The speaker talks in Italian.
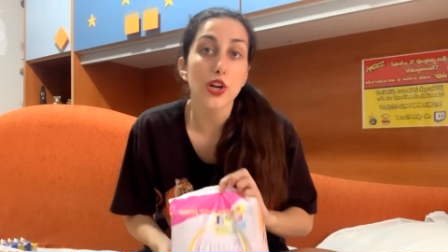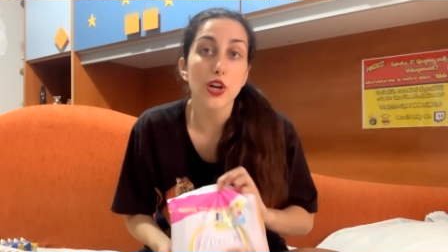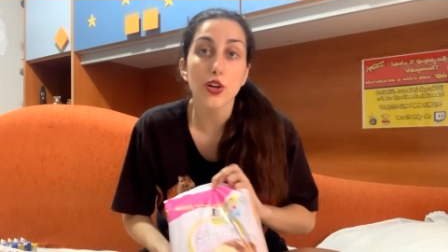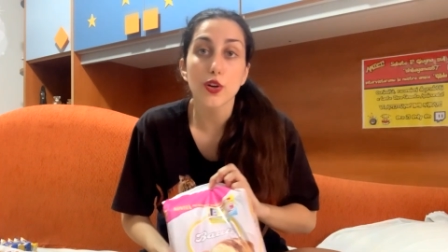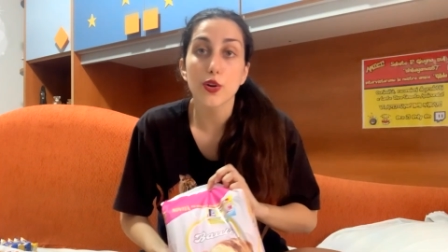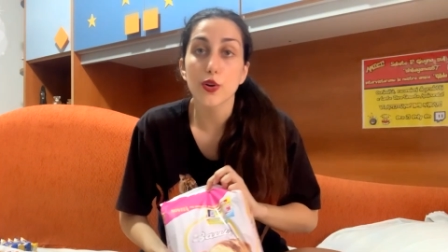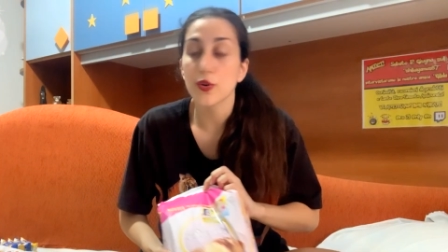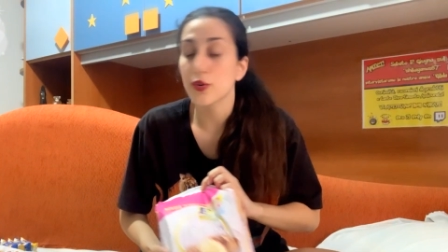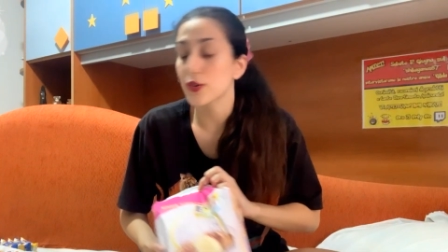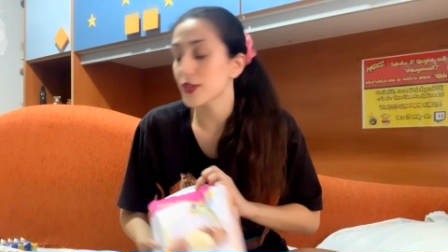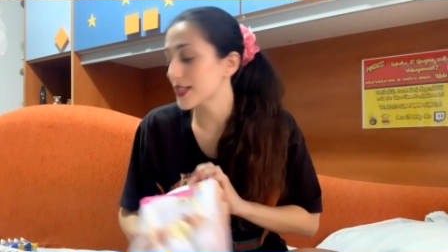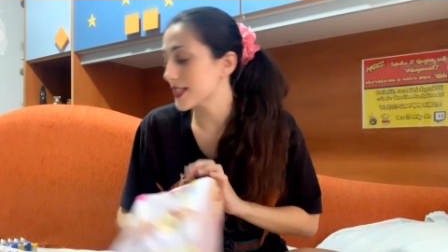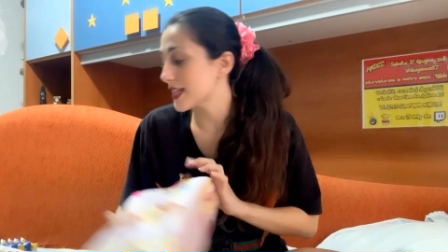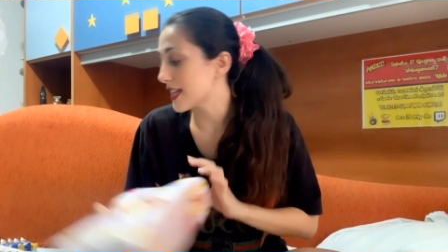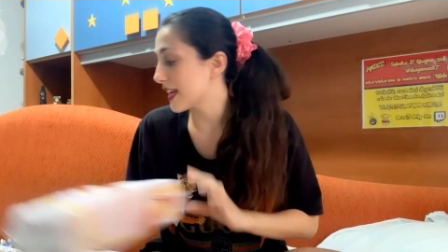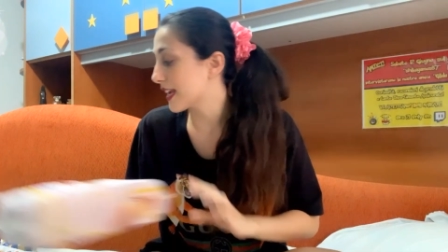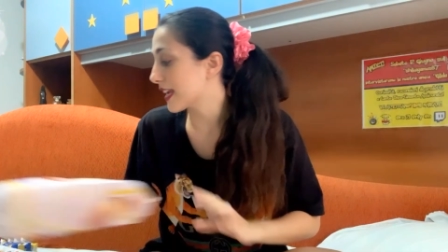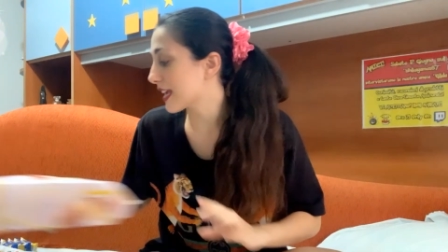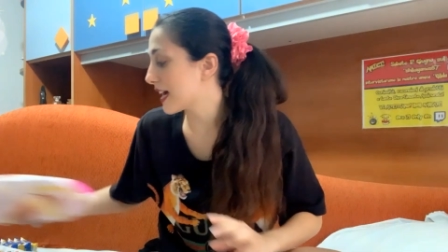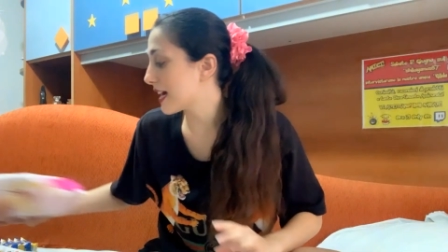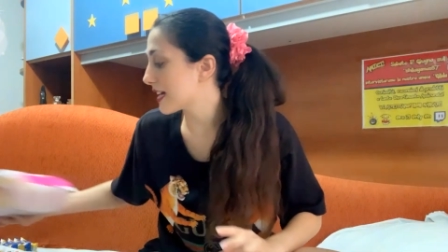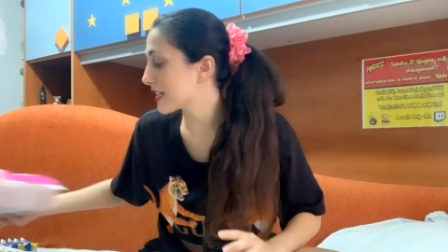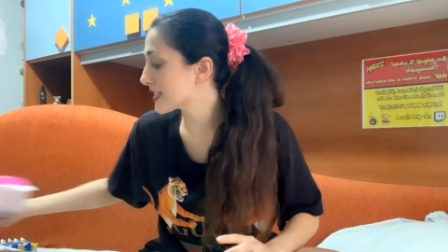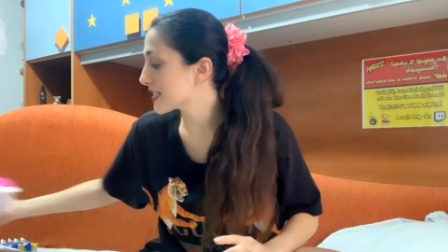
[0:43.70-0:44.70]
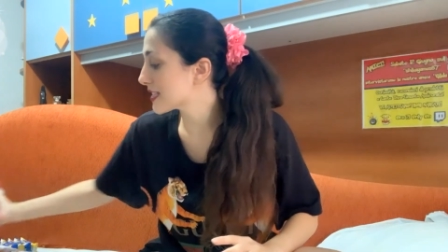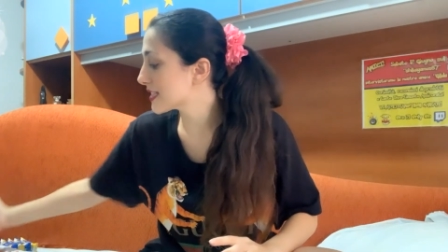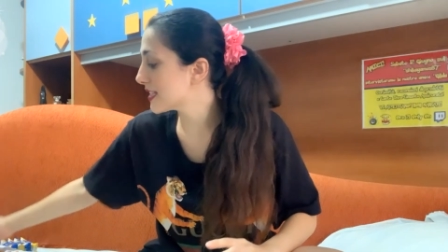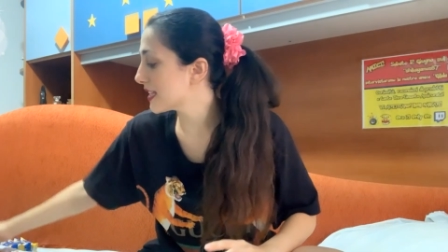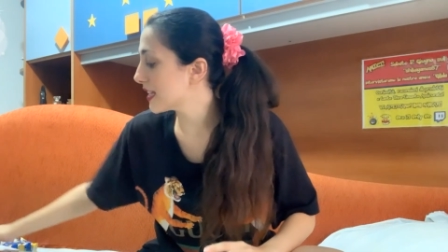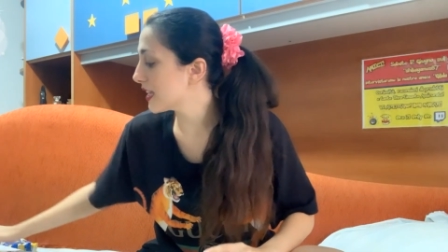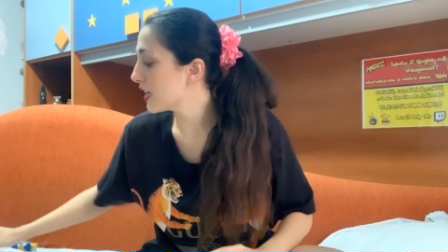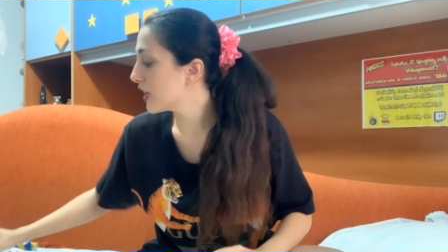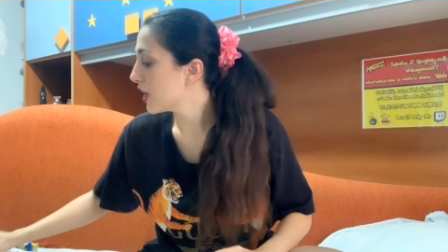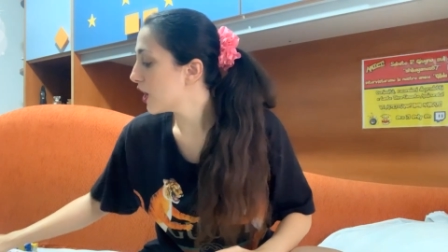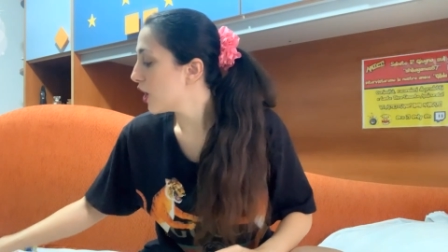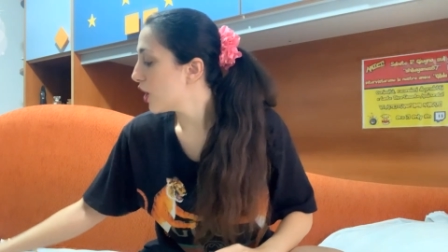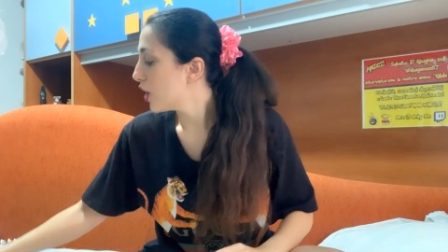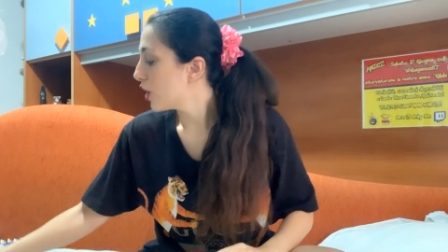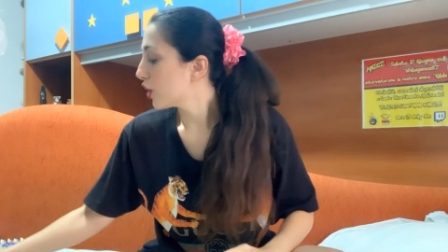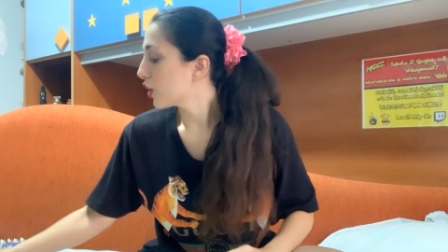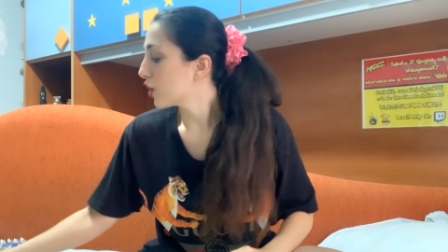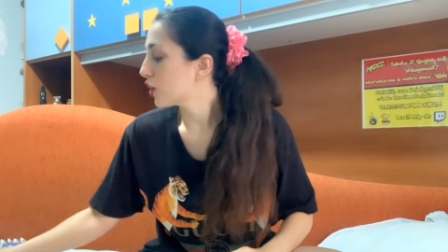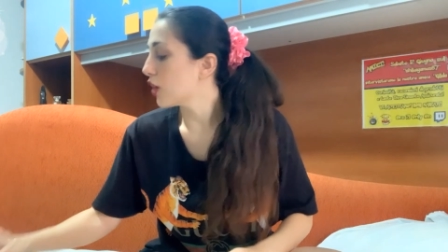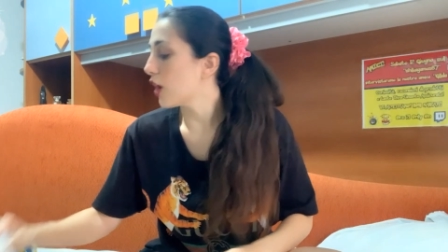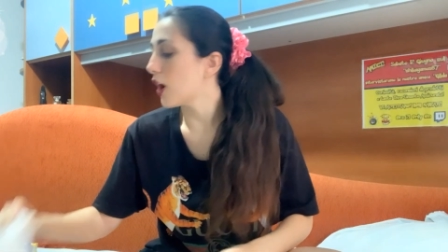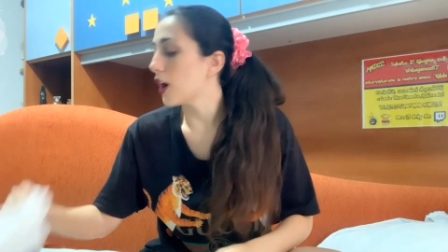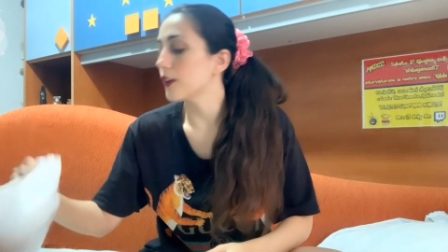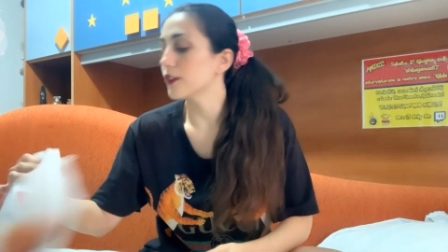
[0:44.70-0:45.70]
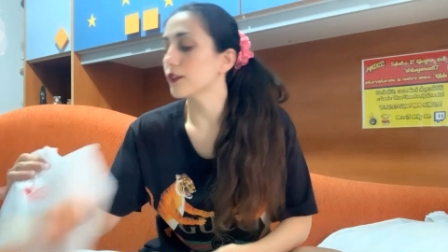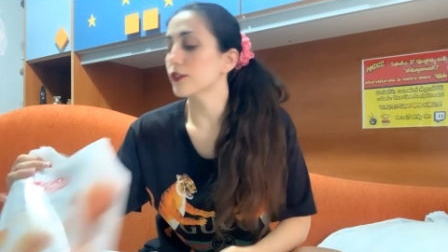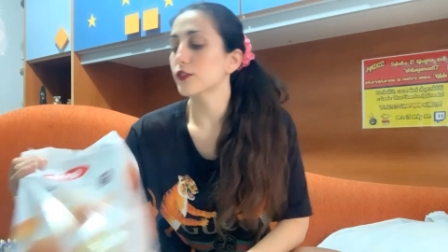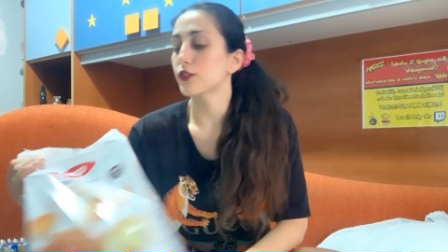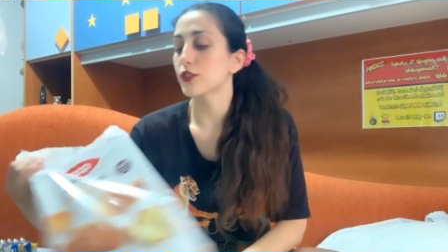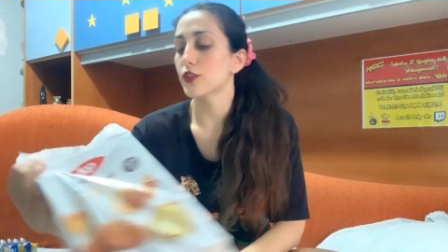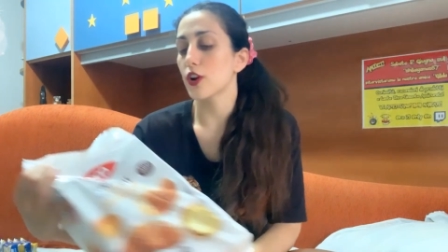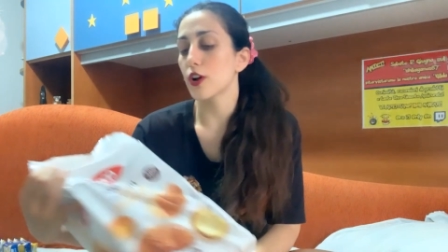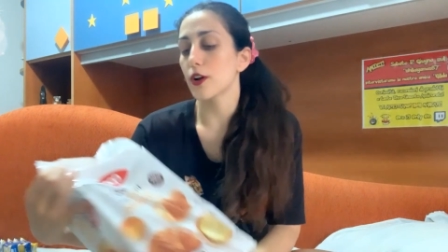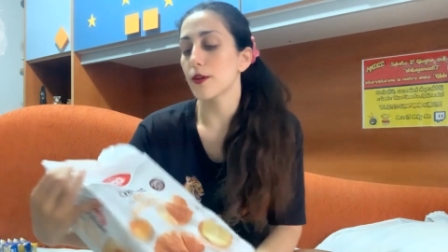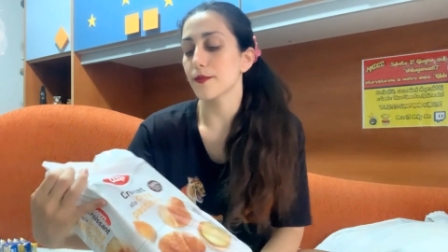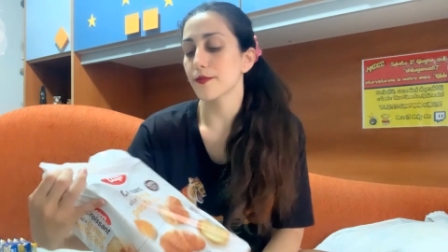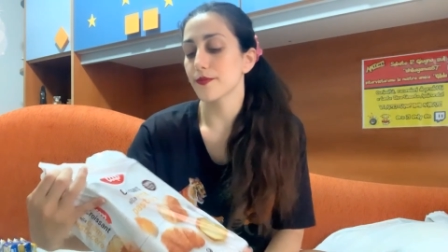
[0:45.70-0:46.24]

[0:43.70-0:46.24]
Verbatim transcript: cosa ragazzi? Contro